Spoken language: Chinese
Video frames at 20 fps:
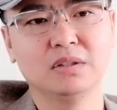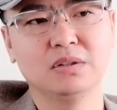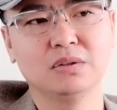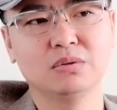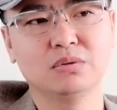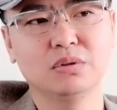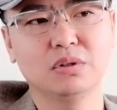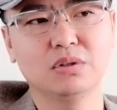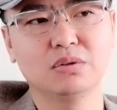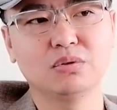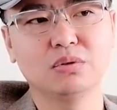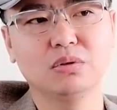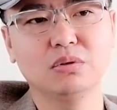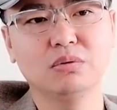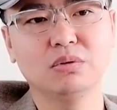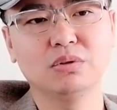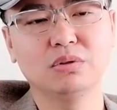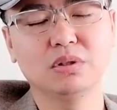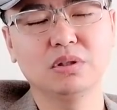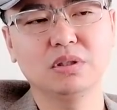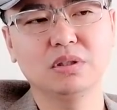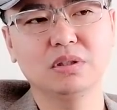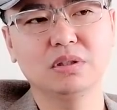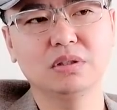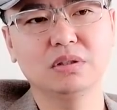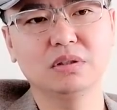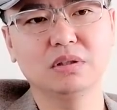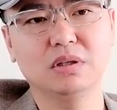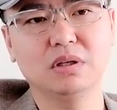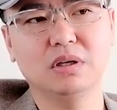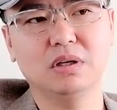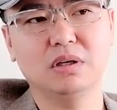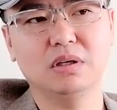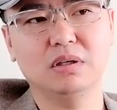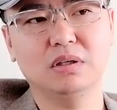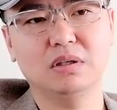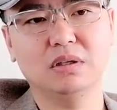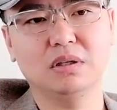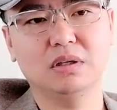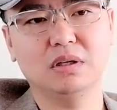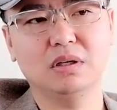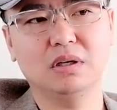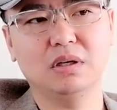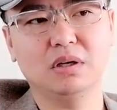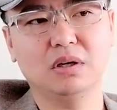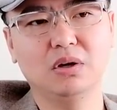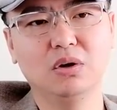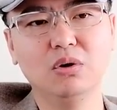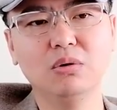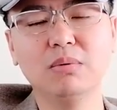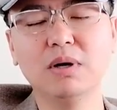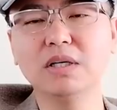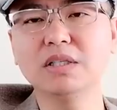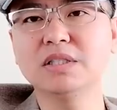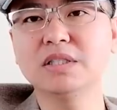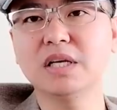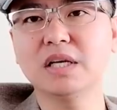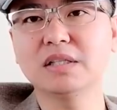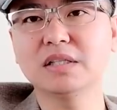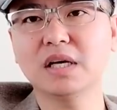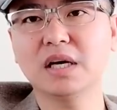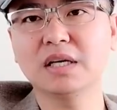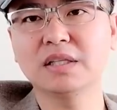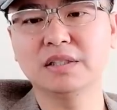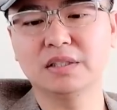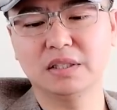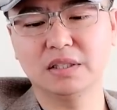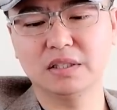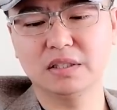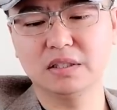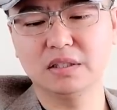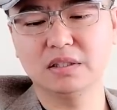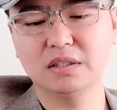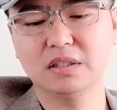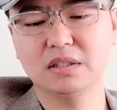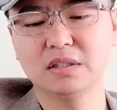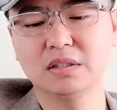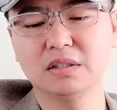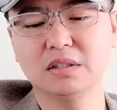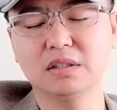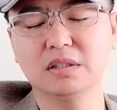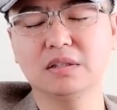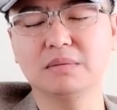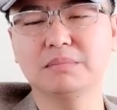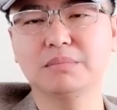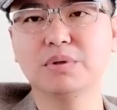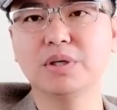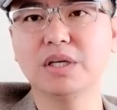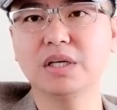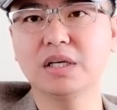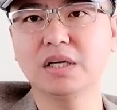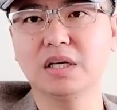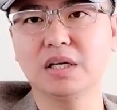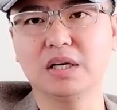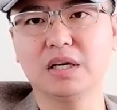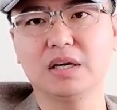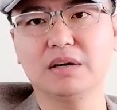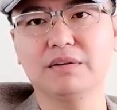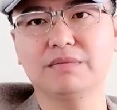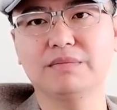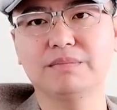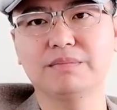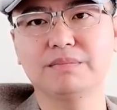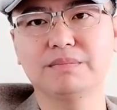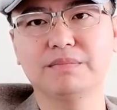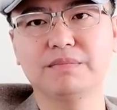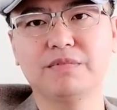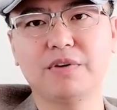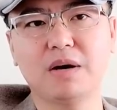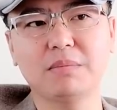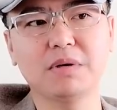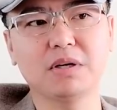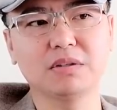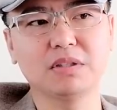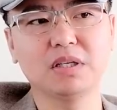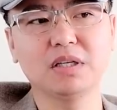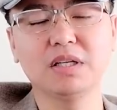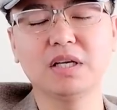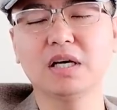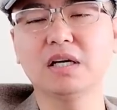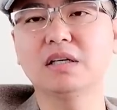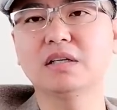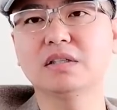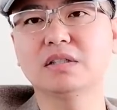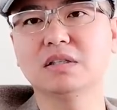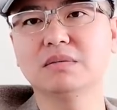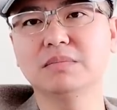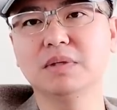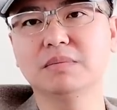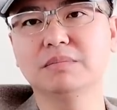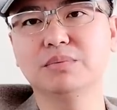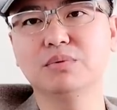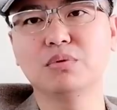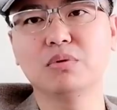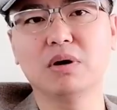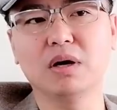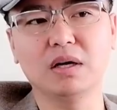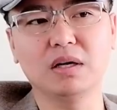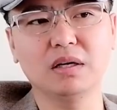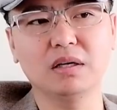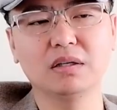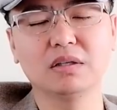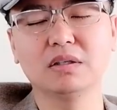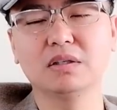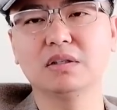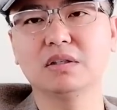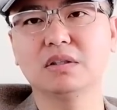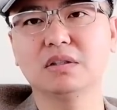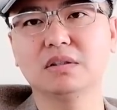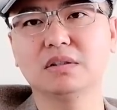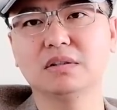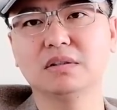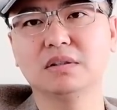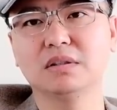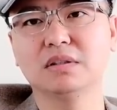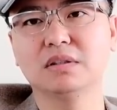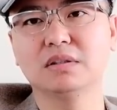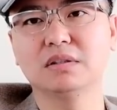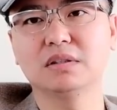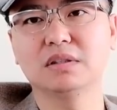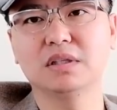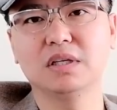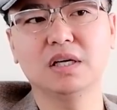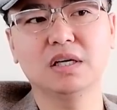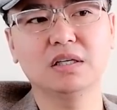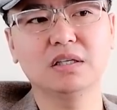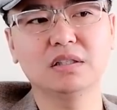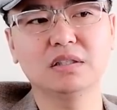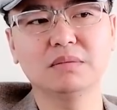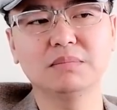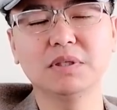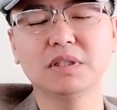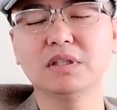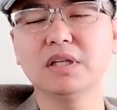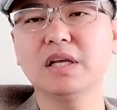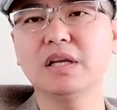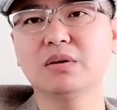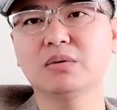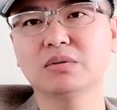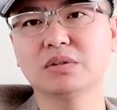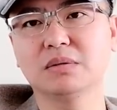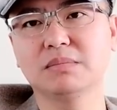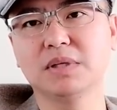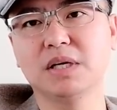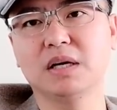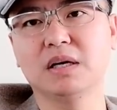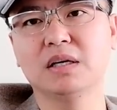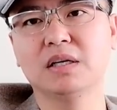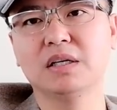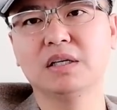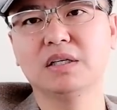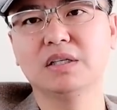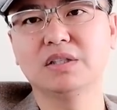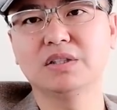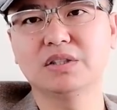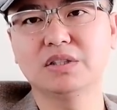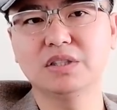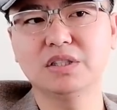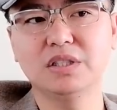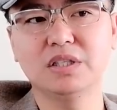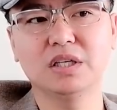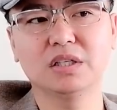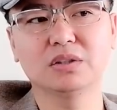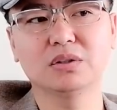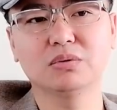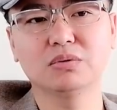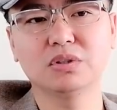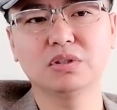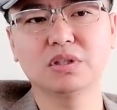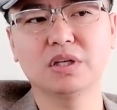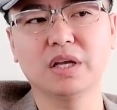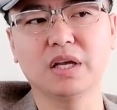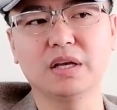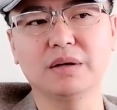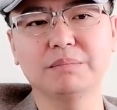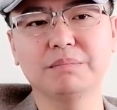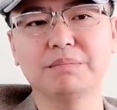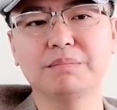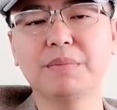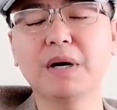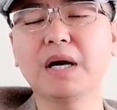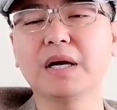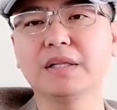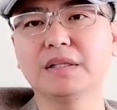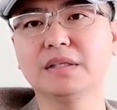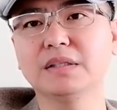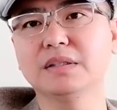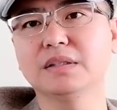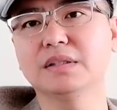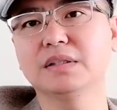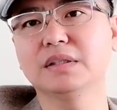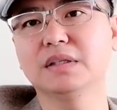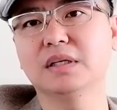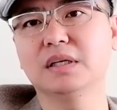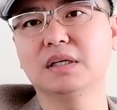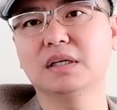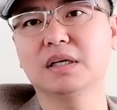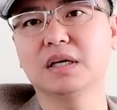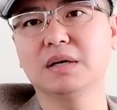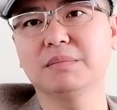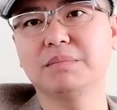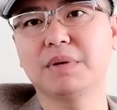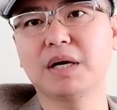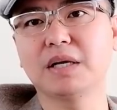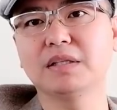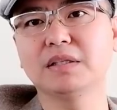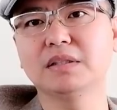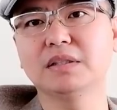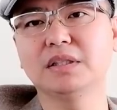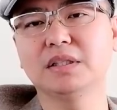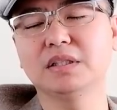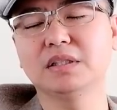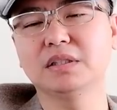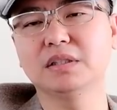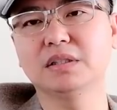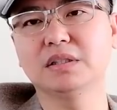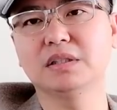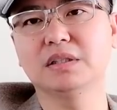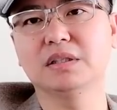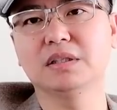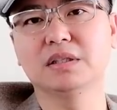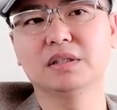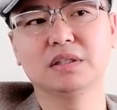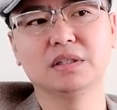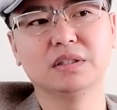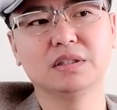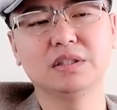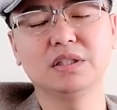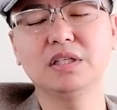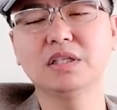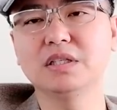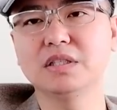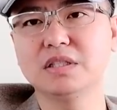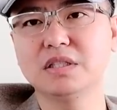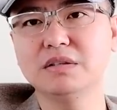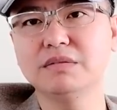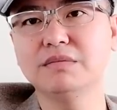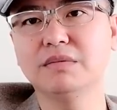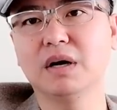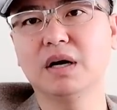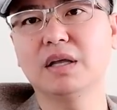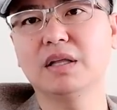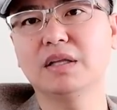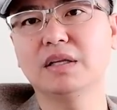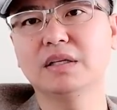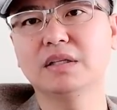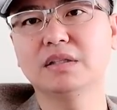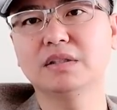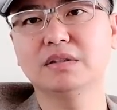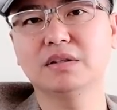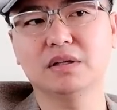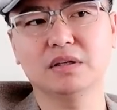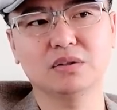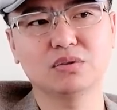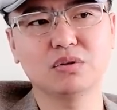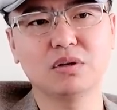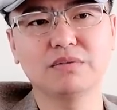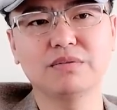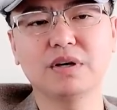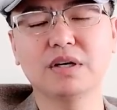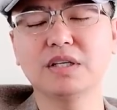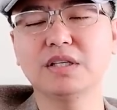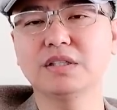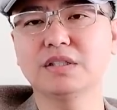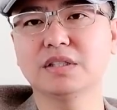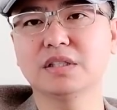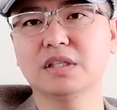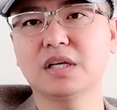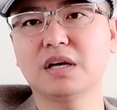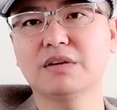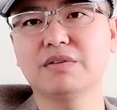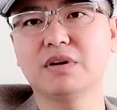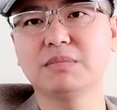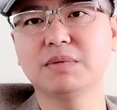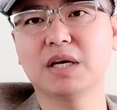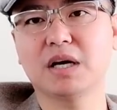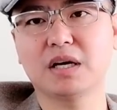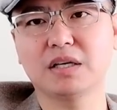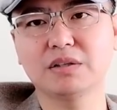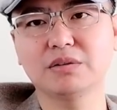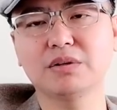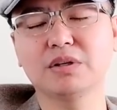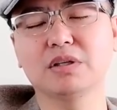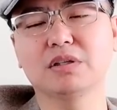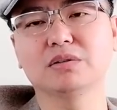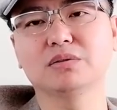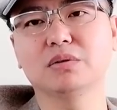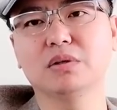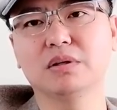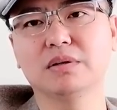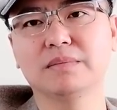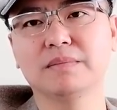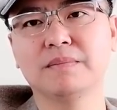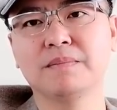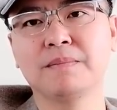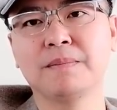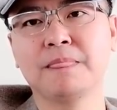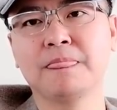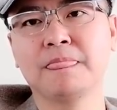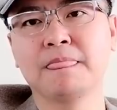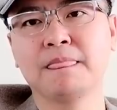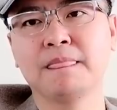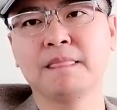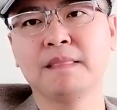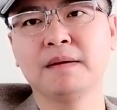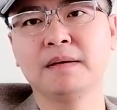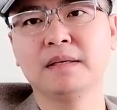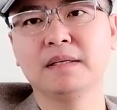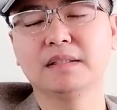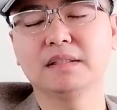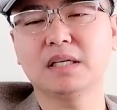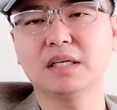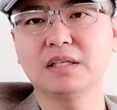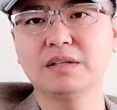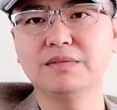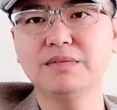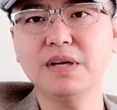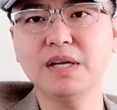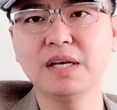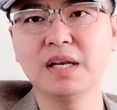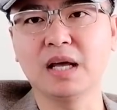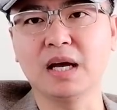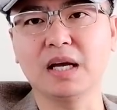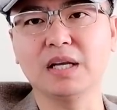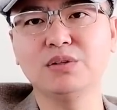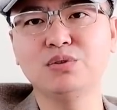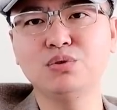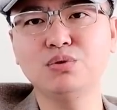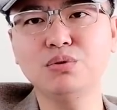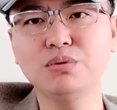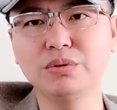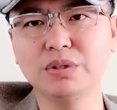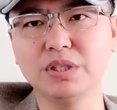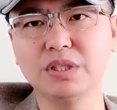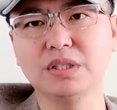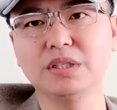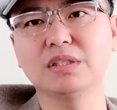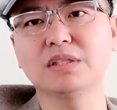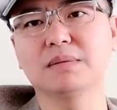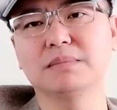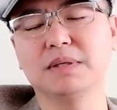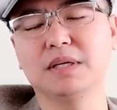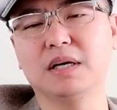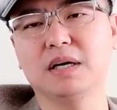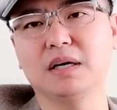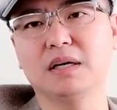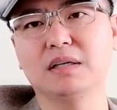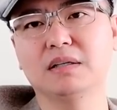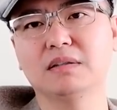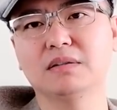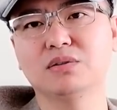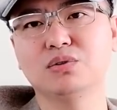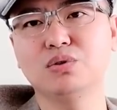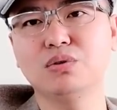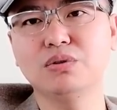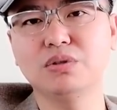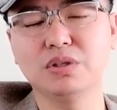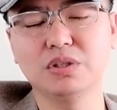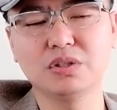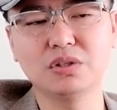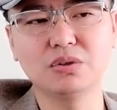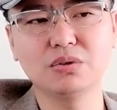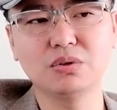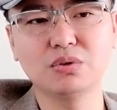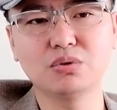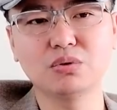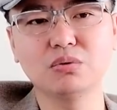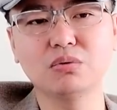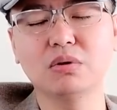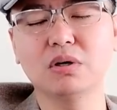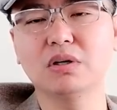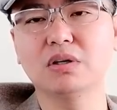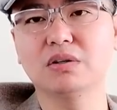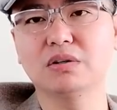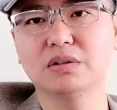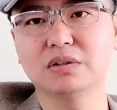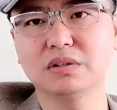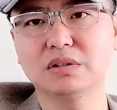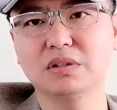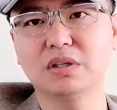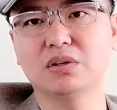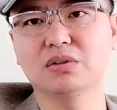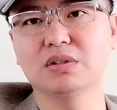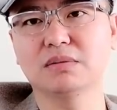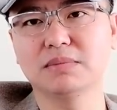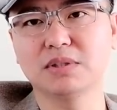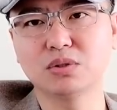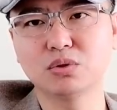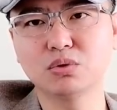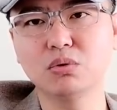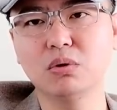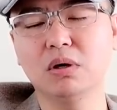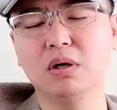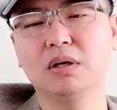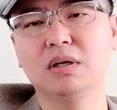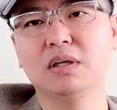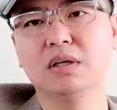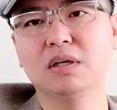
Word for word: 所以说，我觉得欧盟现在呢和这个布林肯啊发表这个联合声明，不管这个联合声明内容怎么样，实际上都是给拜登啊给拜登一个定心丸，是双方意识形态方面还是会合作。但是未来具体怎么样，具体针对中国和俄罗斯要怎么做，